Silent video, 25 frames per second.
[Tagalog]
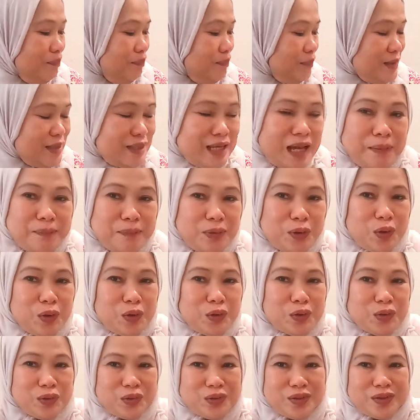sa
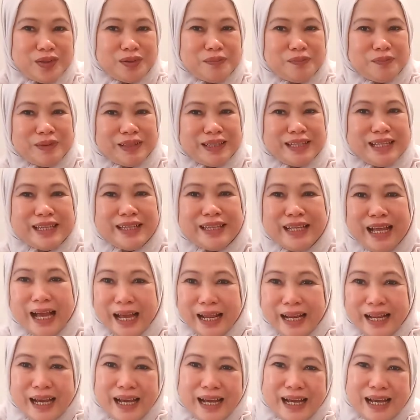abroad.
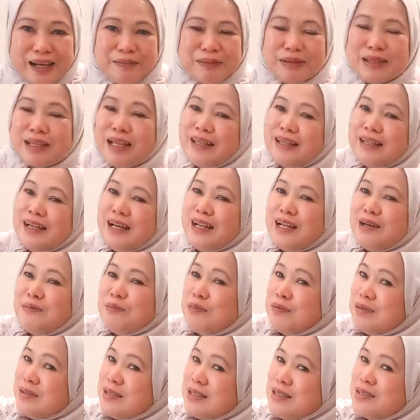Matanda na, matanda na
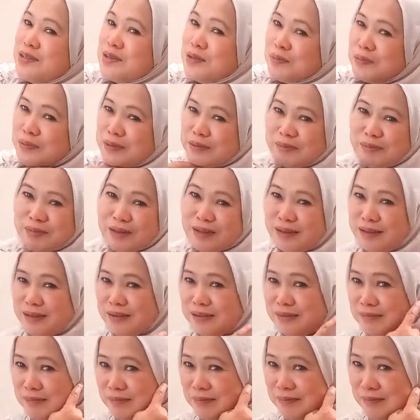po si Super
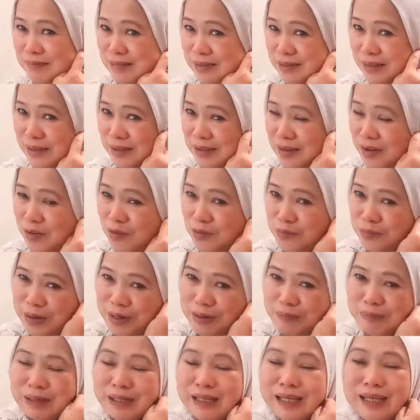Mom. Hindi na ako
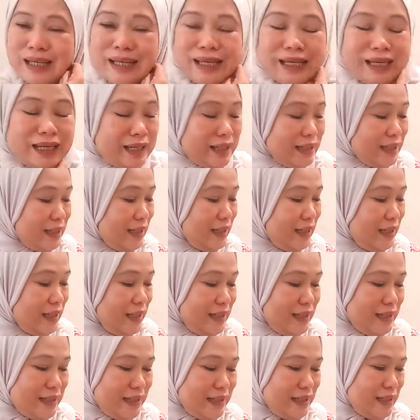babalik.
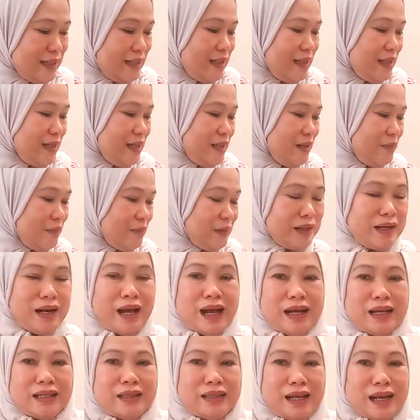
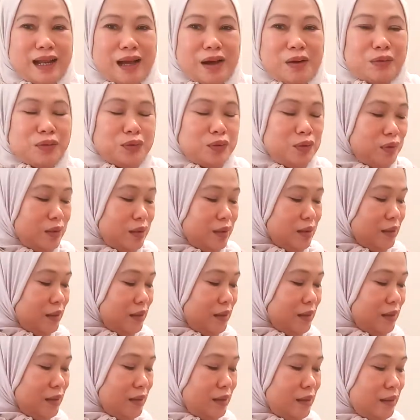Maglaga na lang ako doon ng
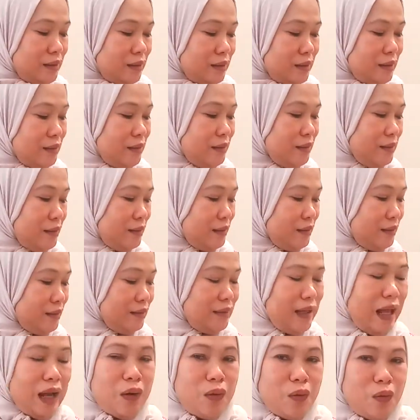
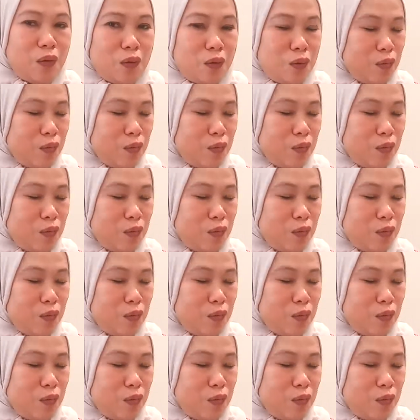talong.